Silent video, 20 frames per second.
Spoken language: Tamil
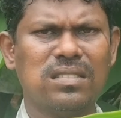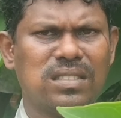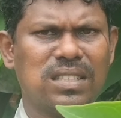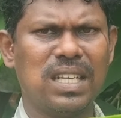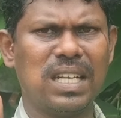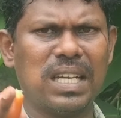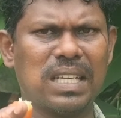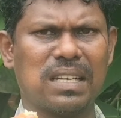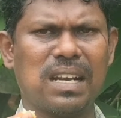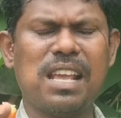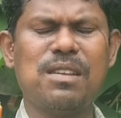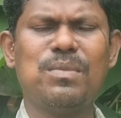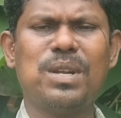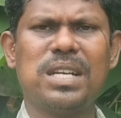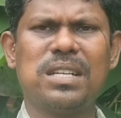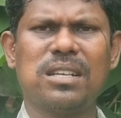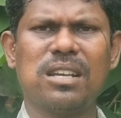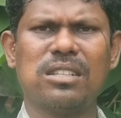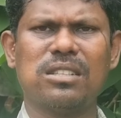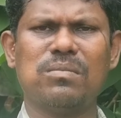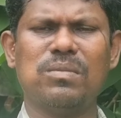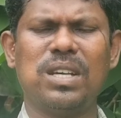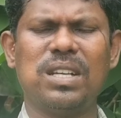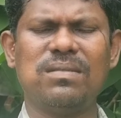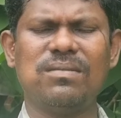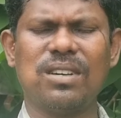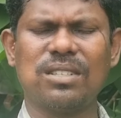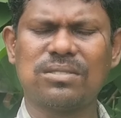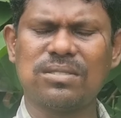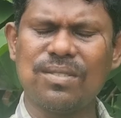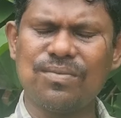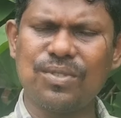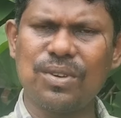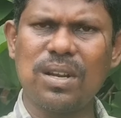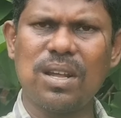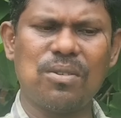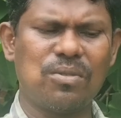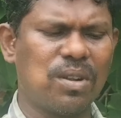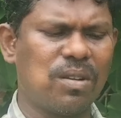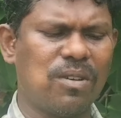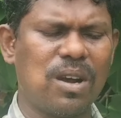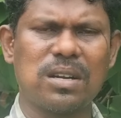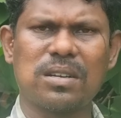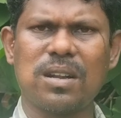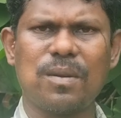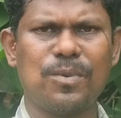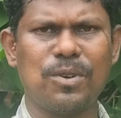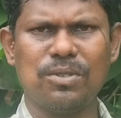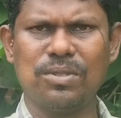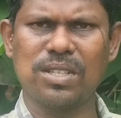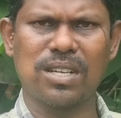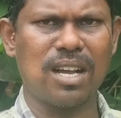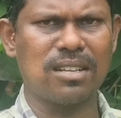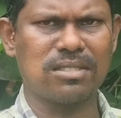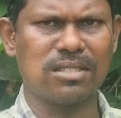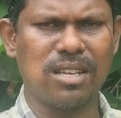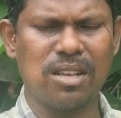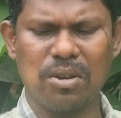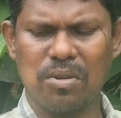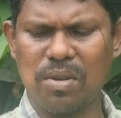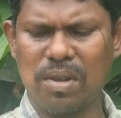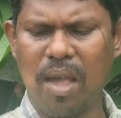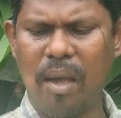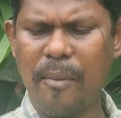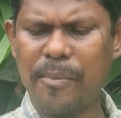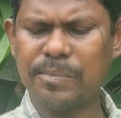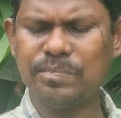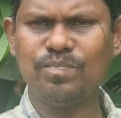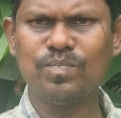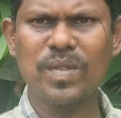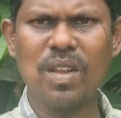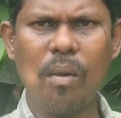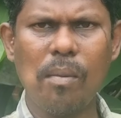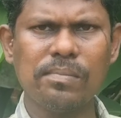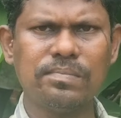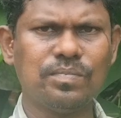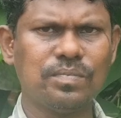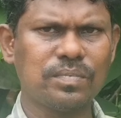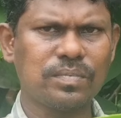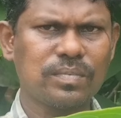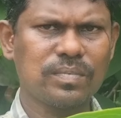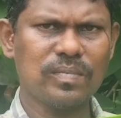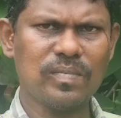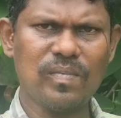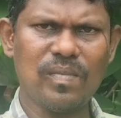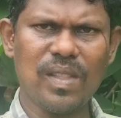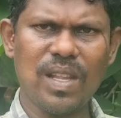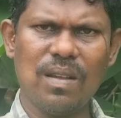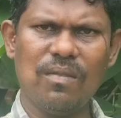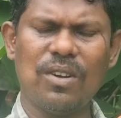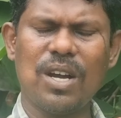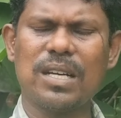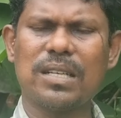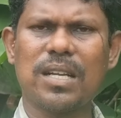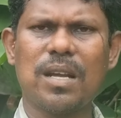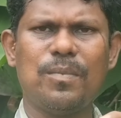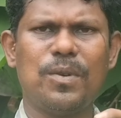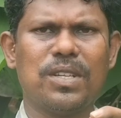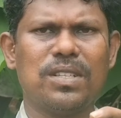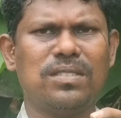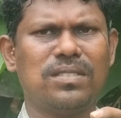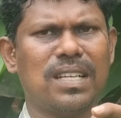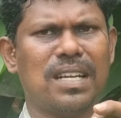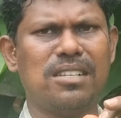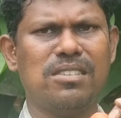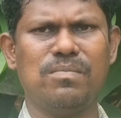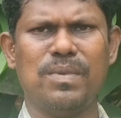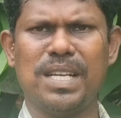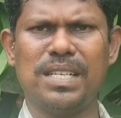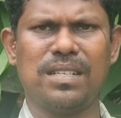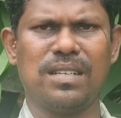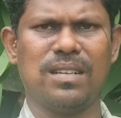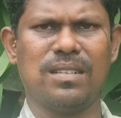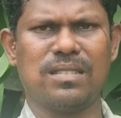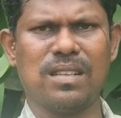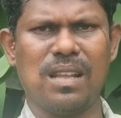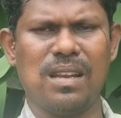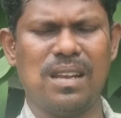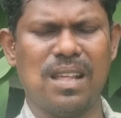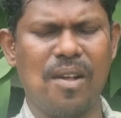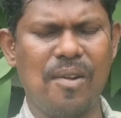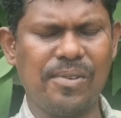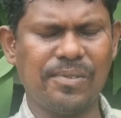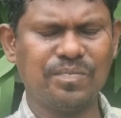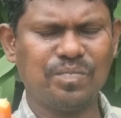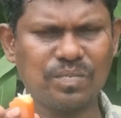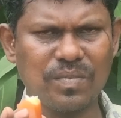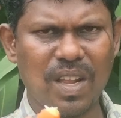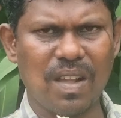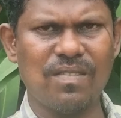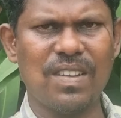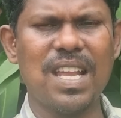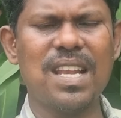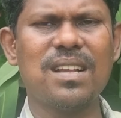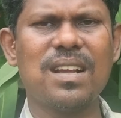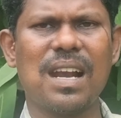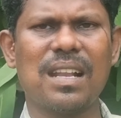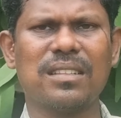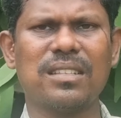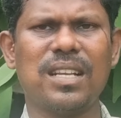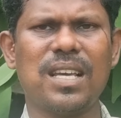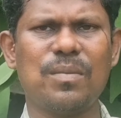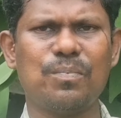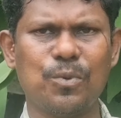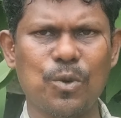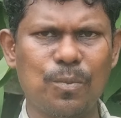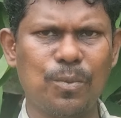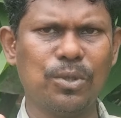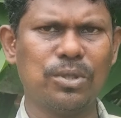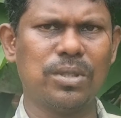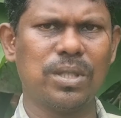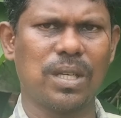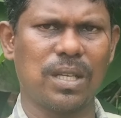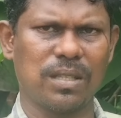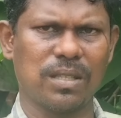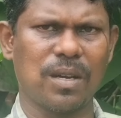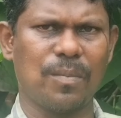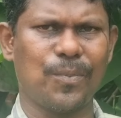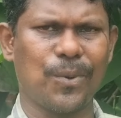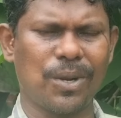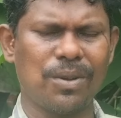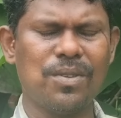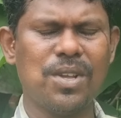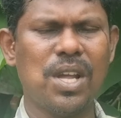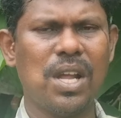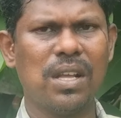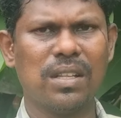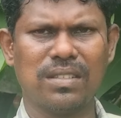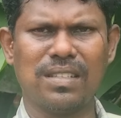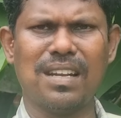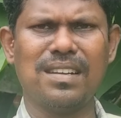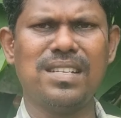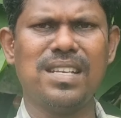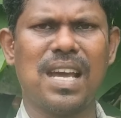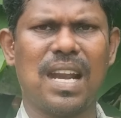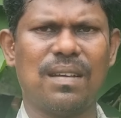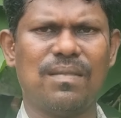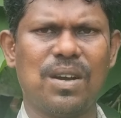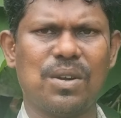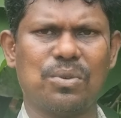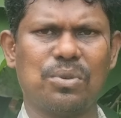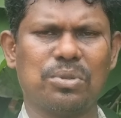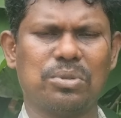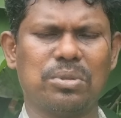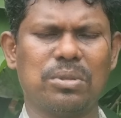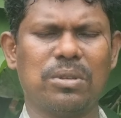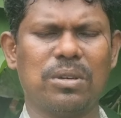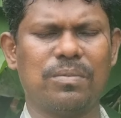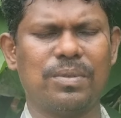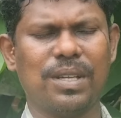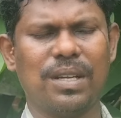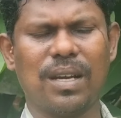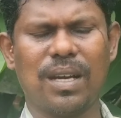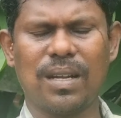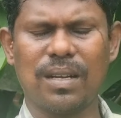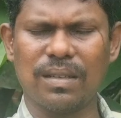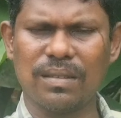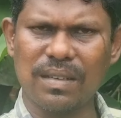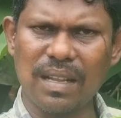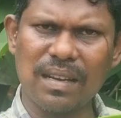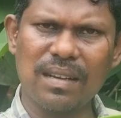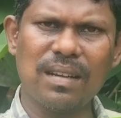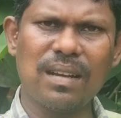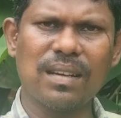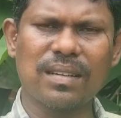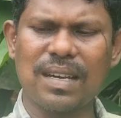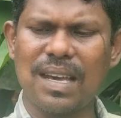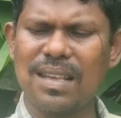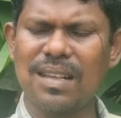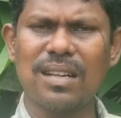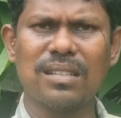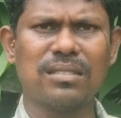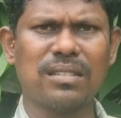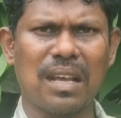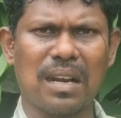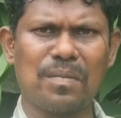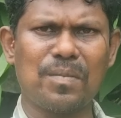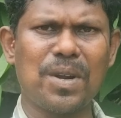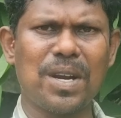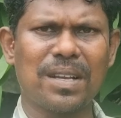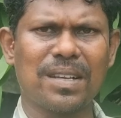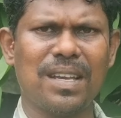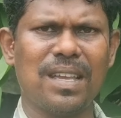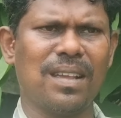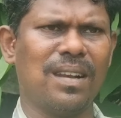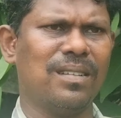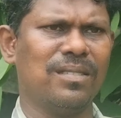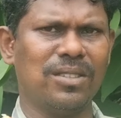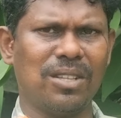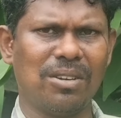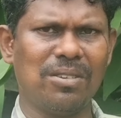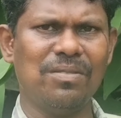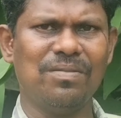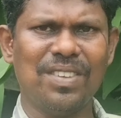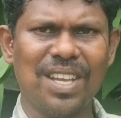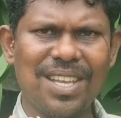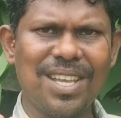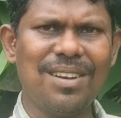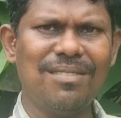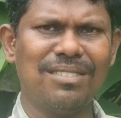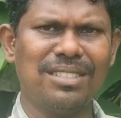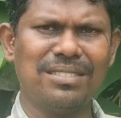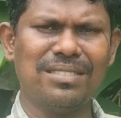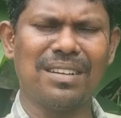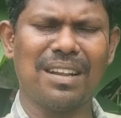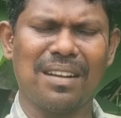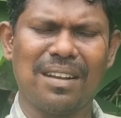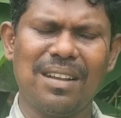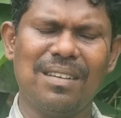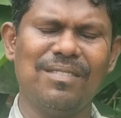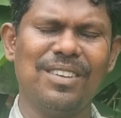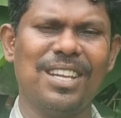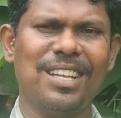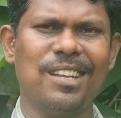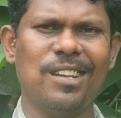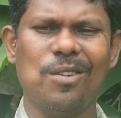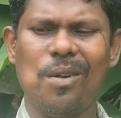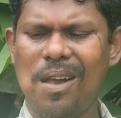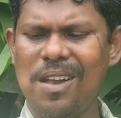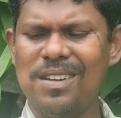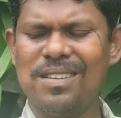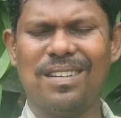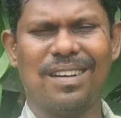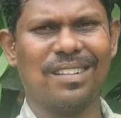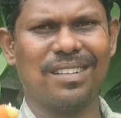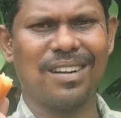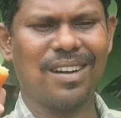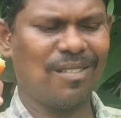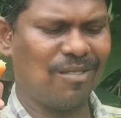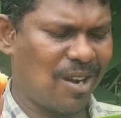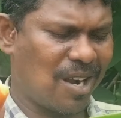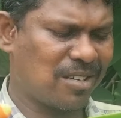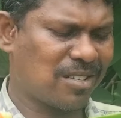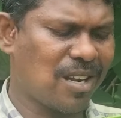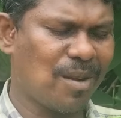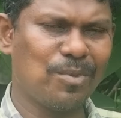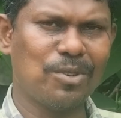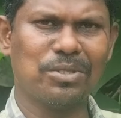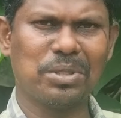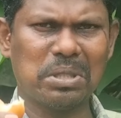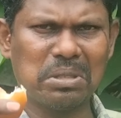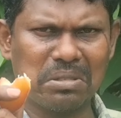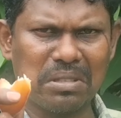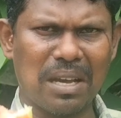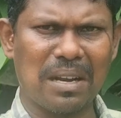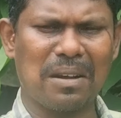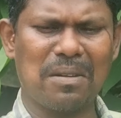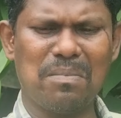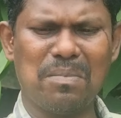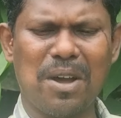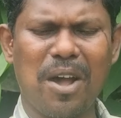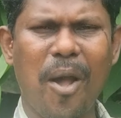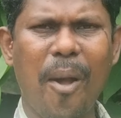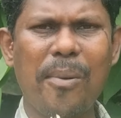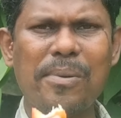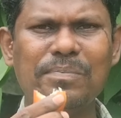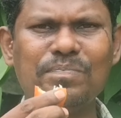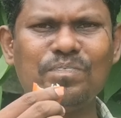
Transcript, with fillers: சில கிளைமேட்டுக்கு ஏற்ற மாதிரி வருஷம் ஃபுல்லாக கூட வாட்டர் ஆப்பிள் வந்து காஸ்ட்டே இருக்குங்க வாட்டர் ஆப்பிளுக்குன்னு தனி மெயின்டெனன்ஸாக இல்லை வெயில் காலத்தில் பூ பூத்துறதுக்கப்புறம் தண்ணி அளவாக கொடுத்தோம் அப்படின்னா நல்ல காய்கள் தரமான காய்கள் இந்த தடவை வெயில் வந்து நல்ல வெயில் அதனால் வாட்டர் ஆப்பிள் வந்து தரமாக